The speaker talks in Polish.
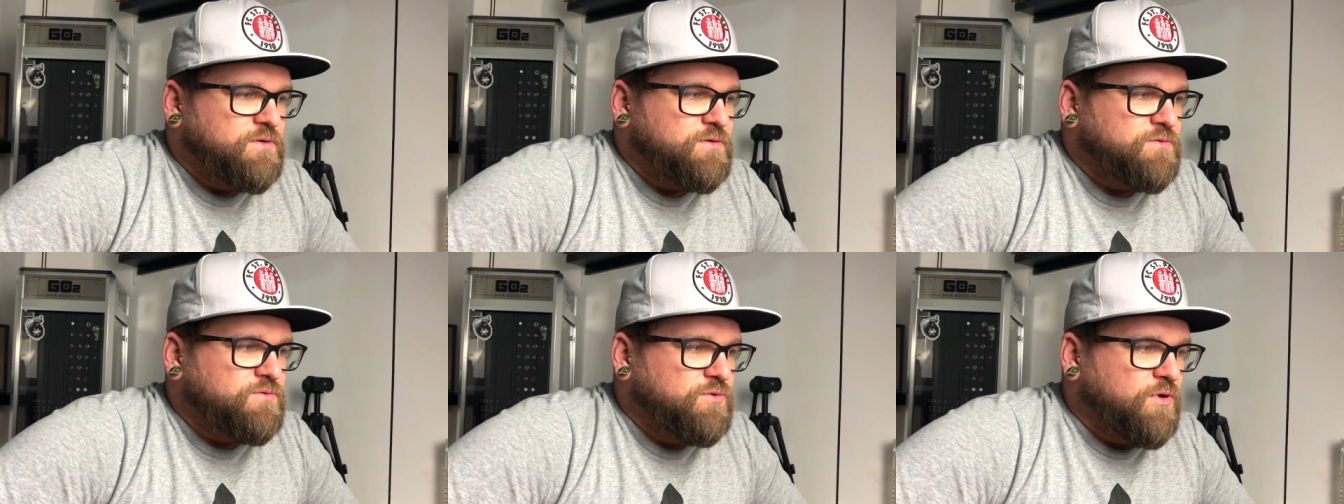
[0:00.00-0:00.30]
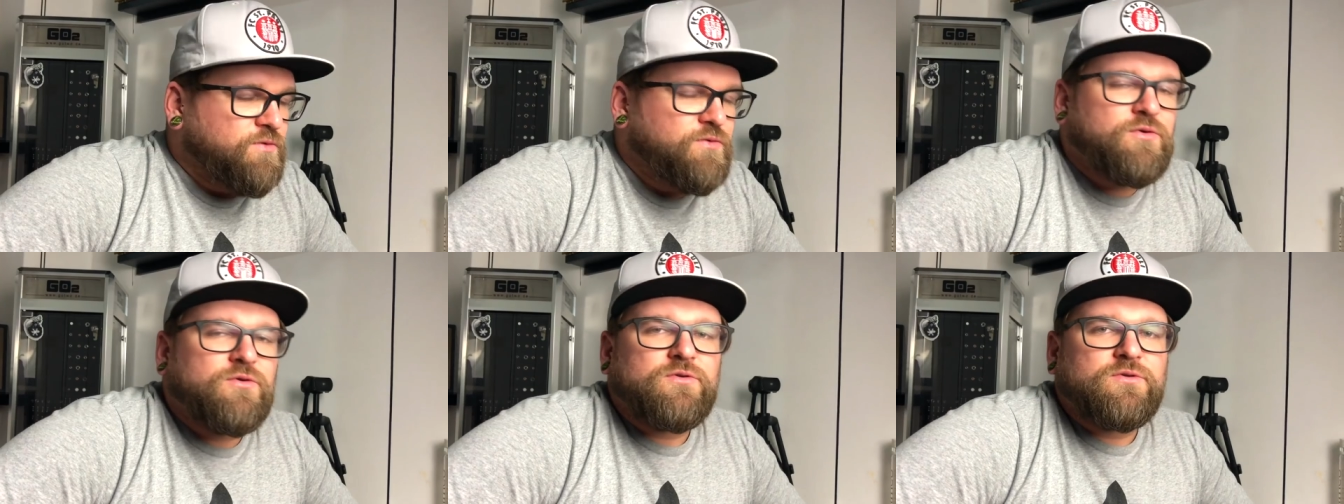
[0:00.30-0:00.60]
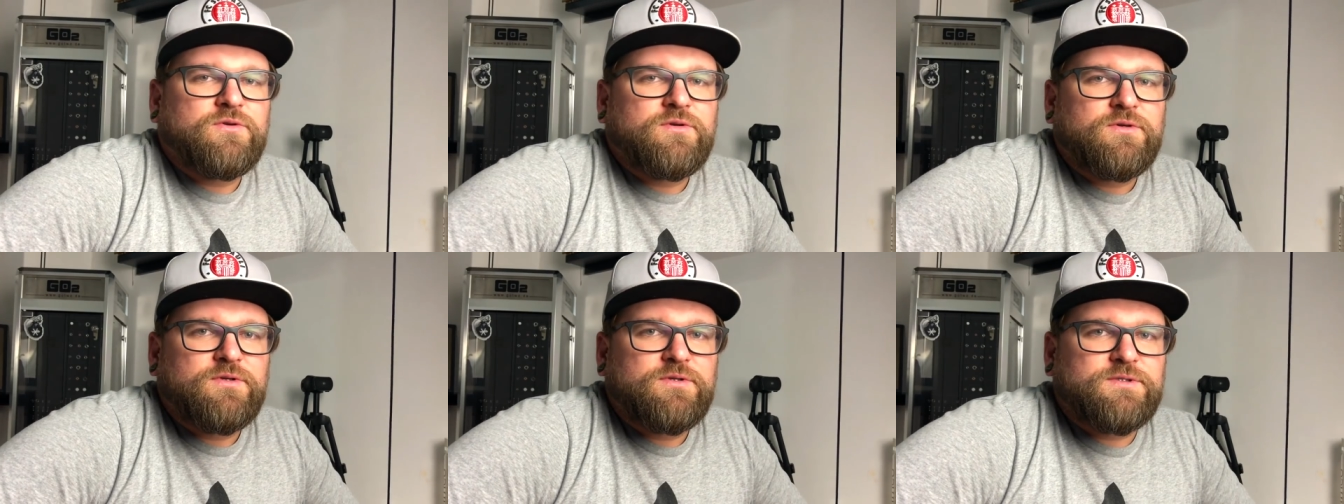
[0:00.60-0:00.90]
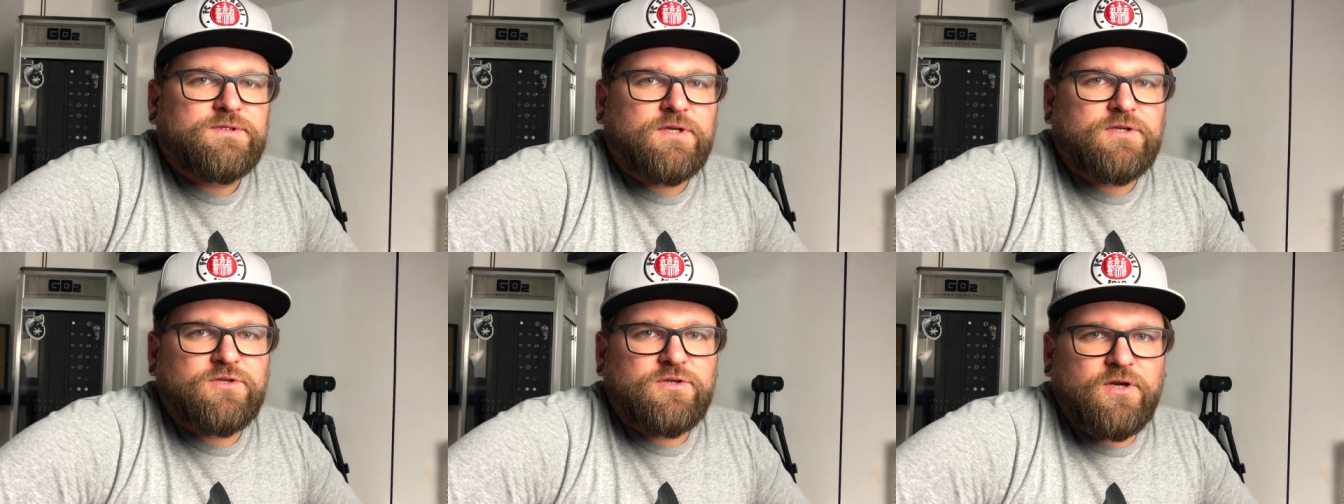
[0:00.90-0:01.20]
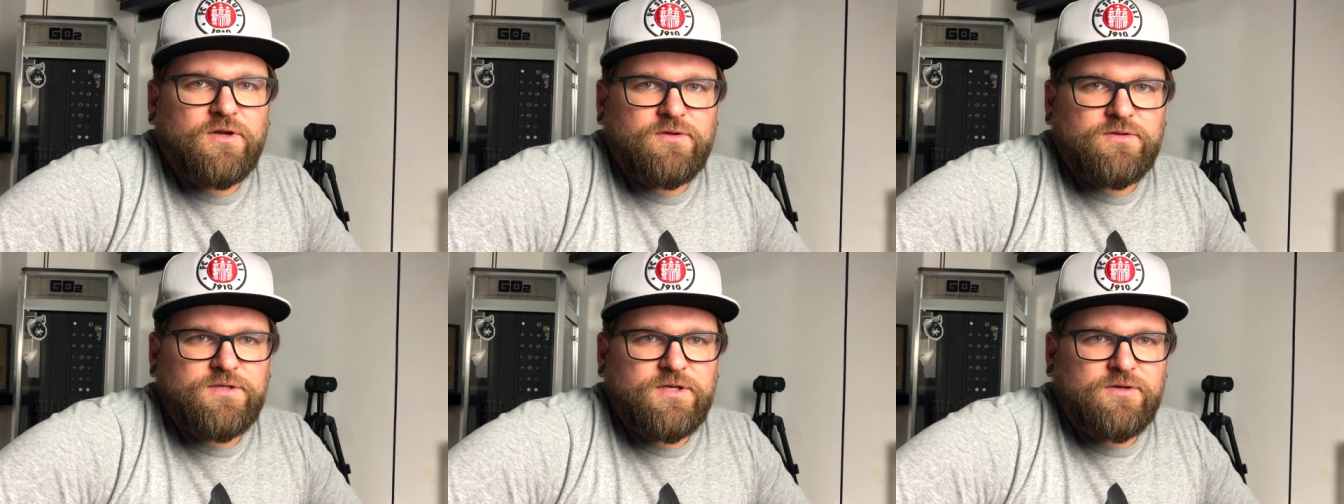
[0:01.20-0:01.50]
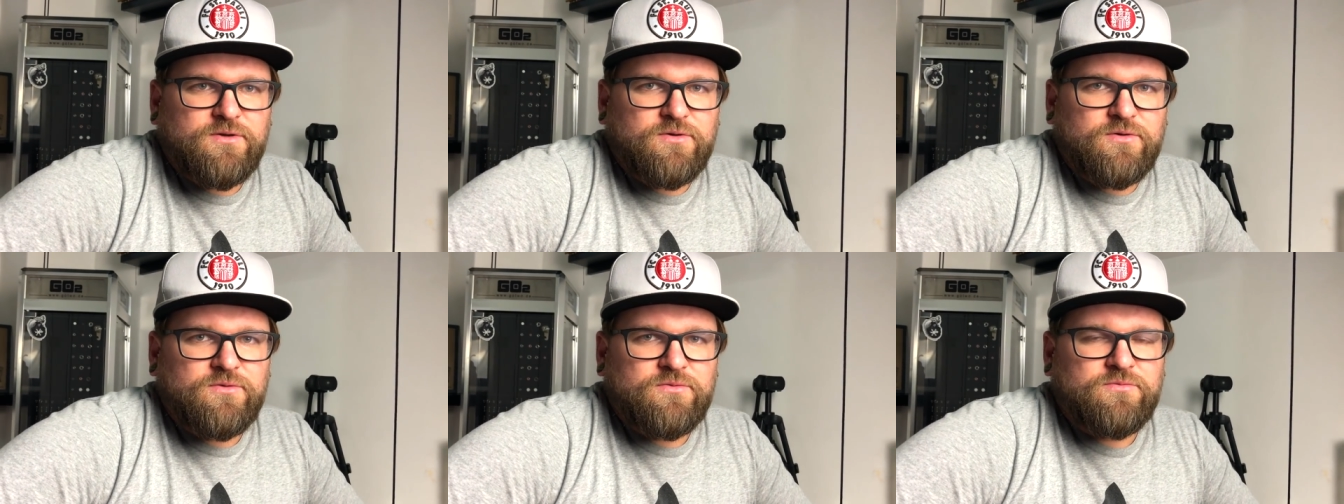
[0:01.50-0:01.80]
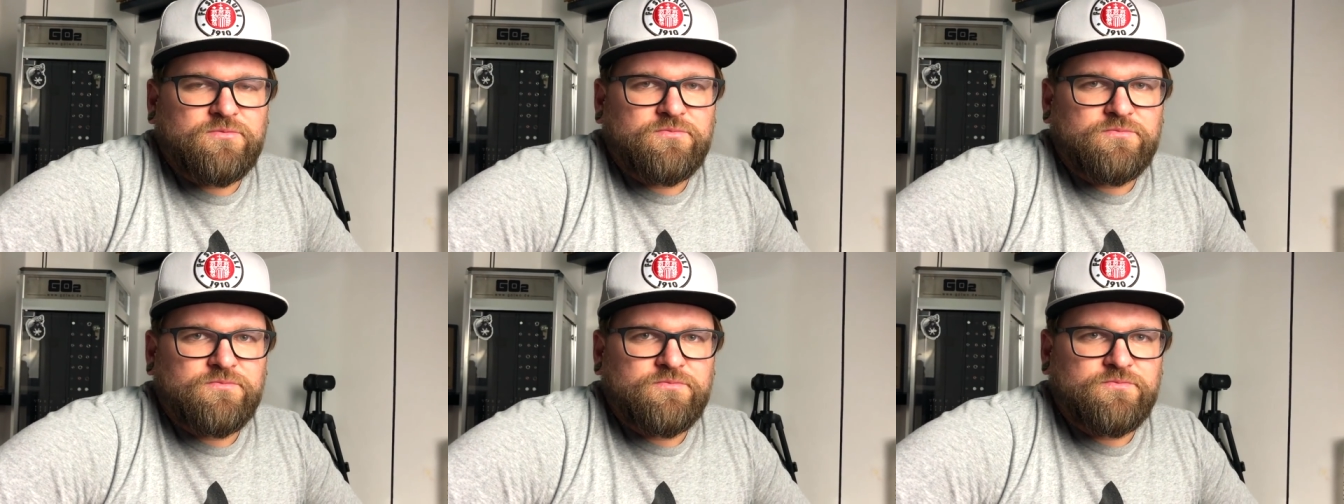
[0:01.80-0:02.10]
nowo zaczynającego
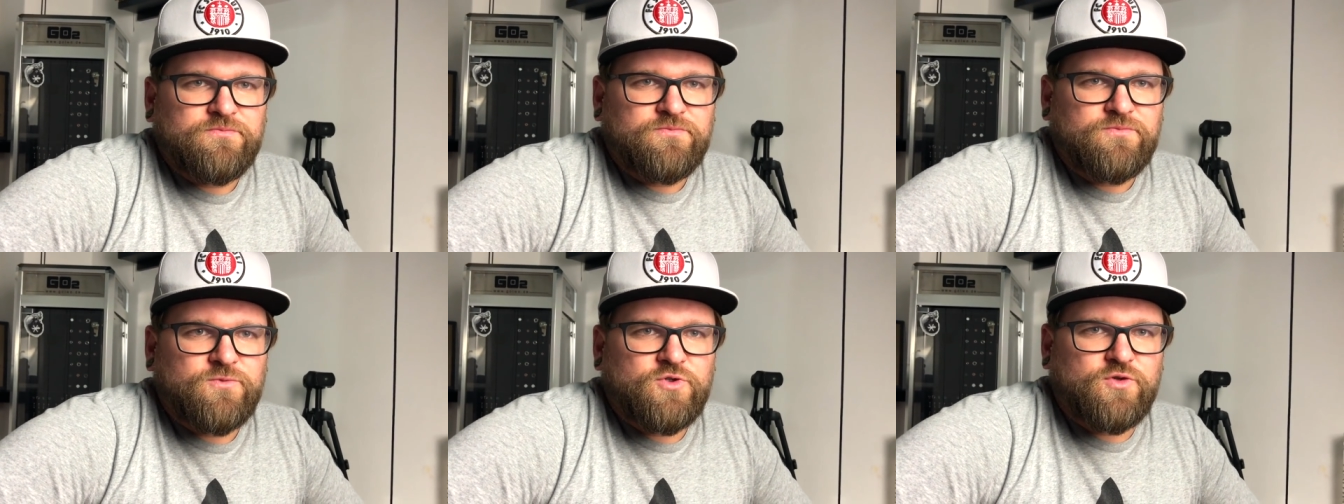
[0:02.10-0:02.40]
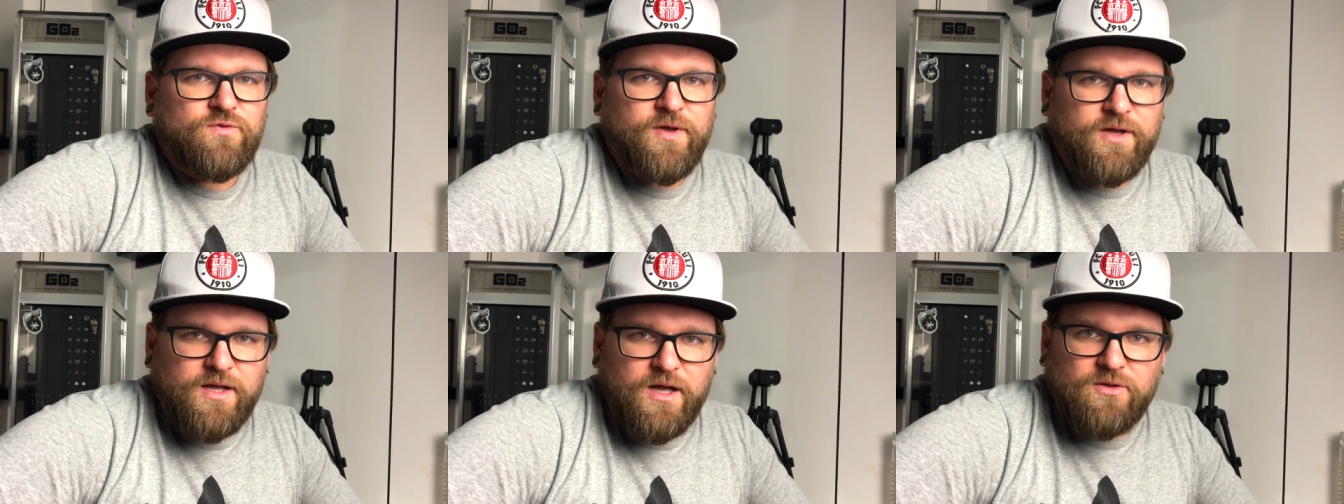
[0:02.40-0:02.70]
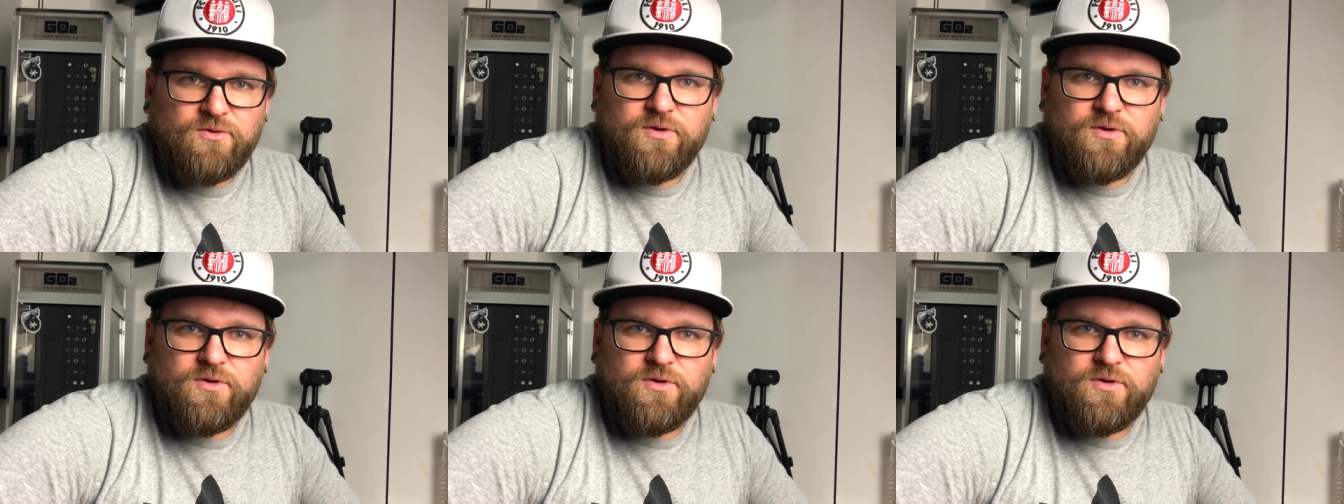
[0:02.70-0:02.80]
człowieka,